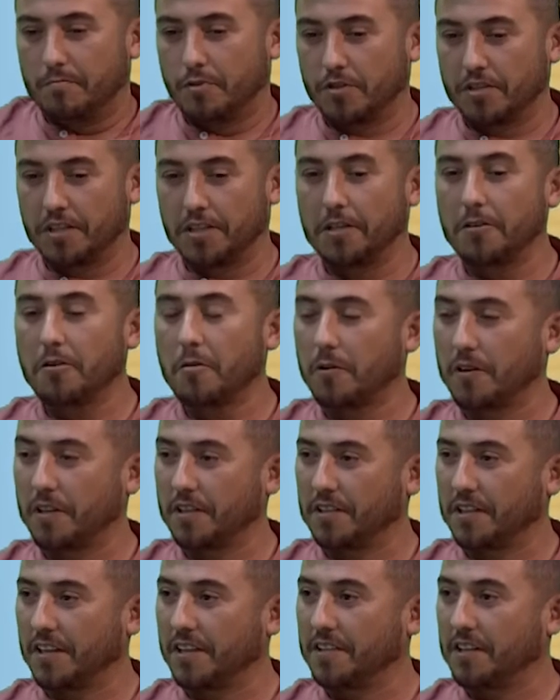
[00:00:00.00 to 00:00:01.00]
positivo por
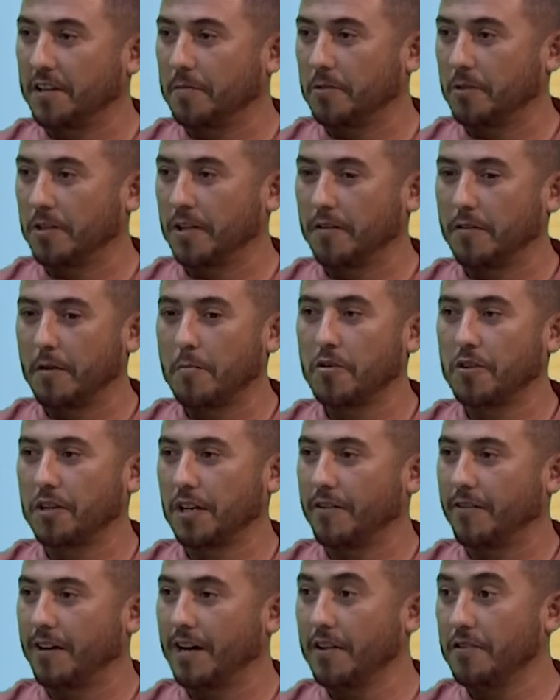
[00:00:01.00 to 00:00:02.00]
así decir, porque vamos
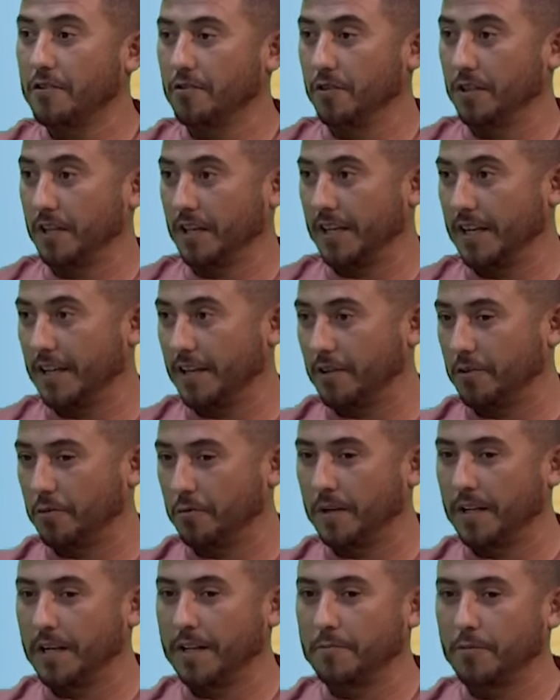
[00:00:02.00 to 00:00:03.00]
trabajando, aunque
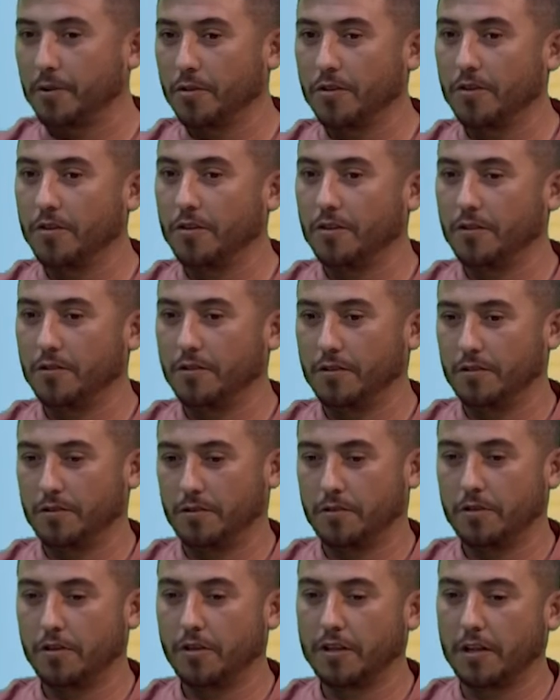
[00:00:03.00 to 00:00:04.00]

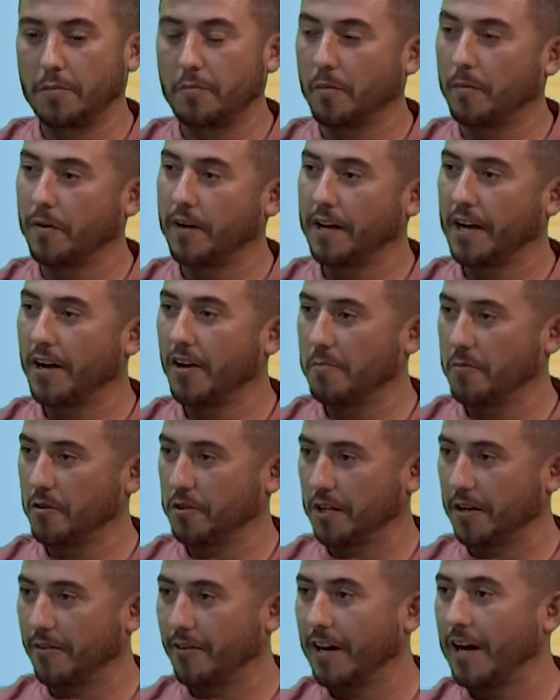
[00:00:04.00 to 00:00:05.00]
estuviéramos todo el tiempo parados,
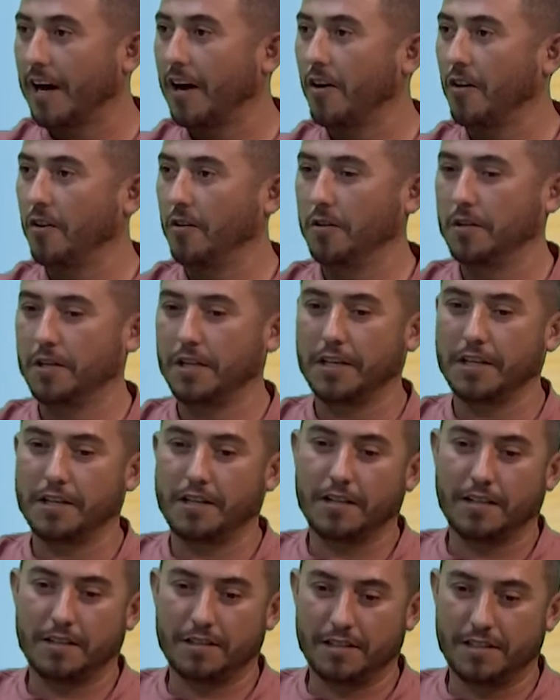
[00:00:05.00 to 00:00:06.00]
hemos trabajado y
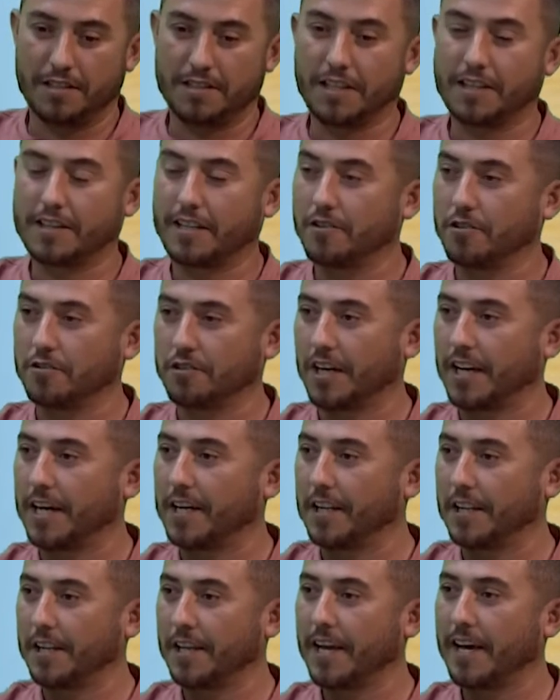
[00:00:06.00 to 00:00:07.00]
intentando
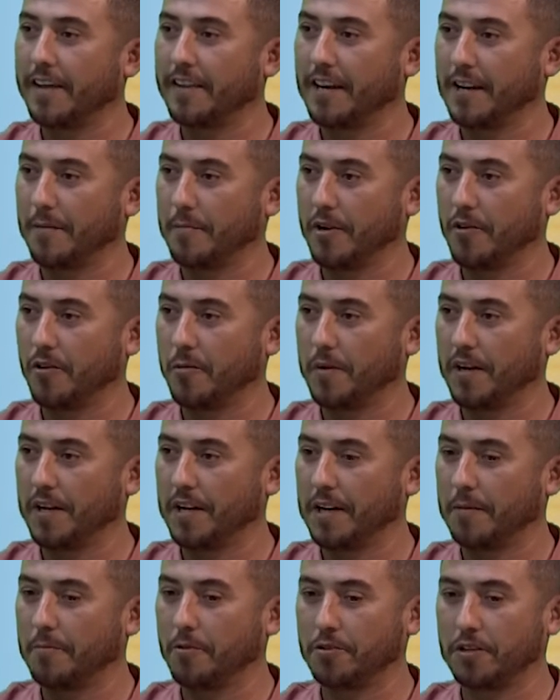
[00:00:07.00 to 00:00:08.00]
sacar ideas de la mejor
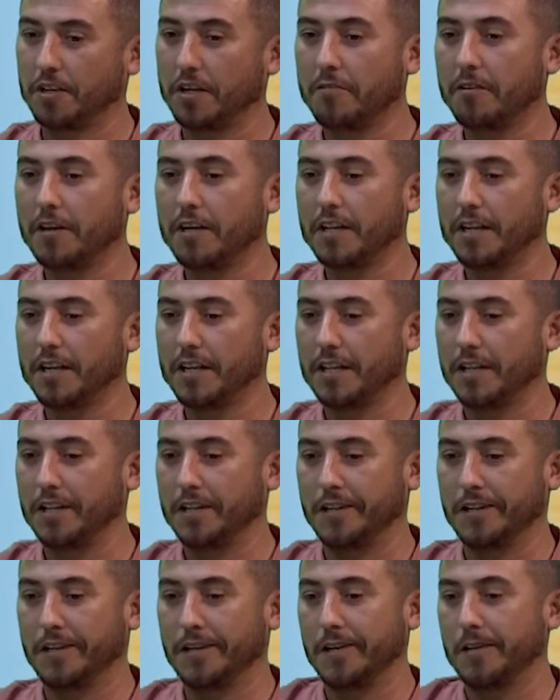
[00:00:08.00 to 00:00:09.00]
manera posible
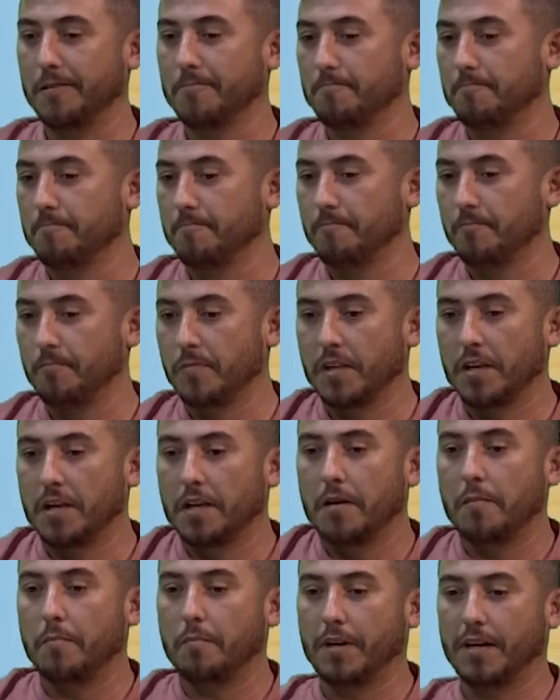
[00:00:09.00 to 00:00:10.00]
y
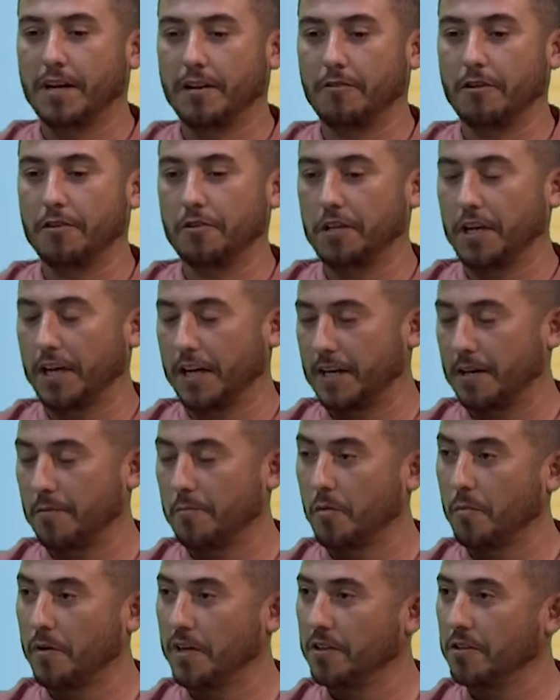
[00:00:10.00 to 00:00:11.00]
para cuando llegara
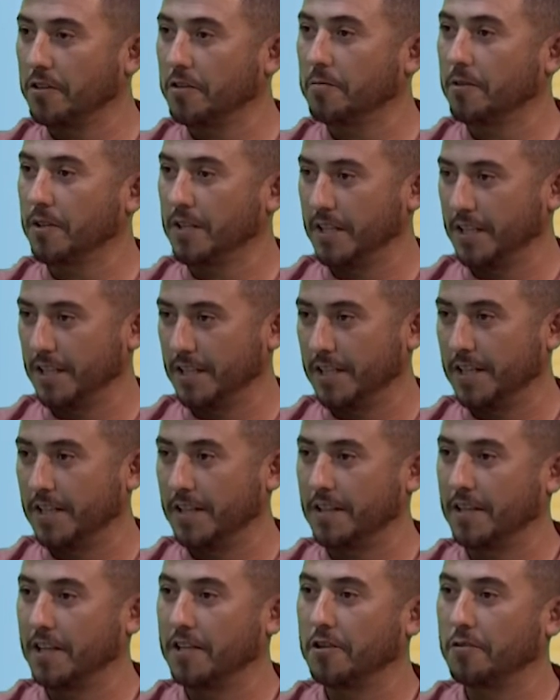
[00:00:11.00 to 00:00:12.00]
el momento, pues
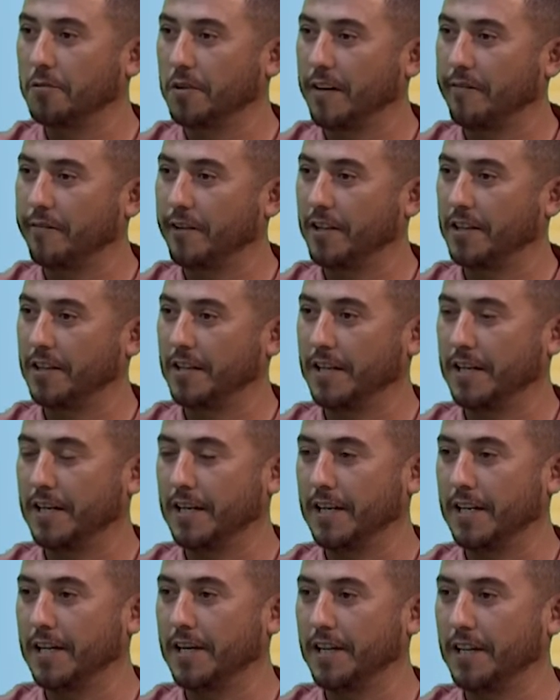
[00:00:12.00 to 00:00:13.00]
ir teniendo una
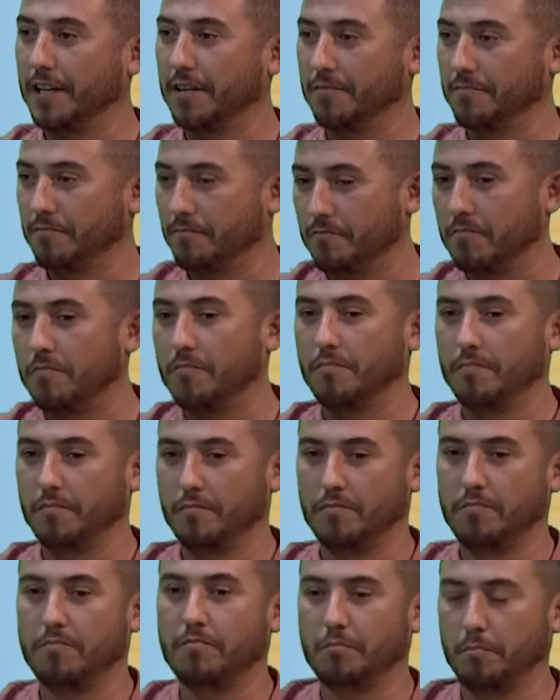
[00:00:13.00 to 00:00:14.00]
fiesta
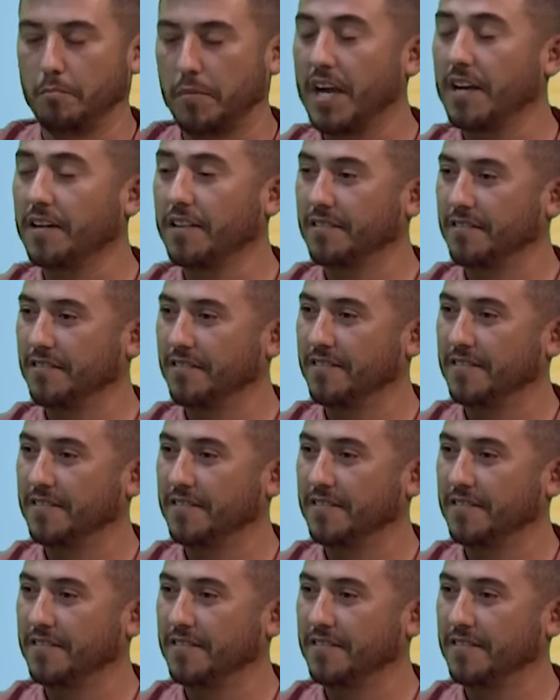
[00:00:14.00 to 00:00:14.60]
bien.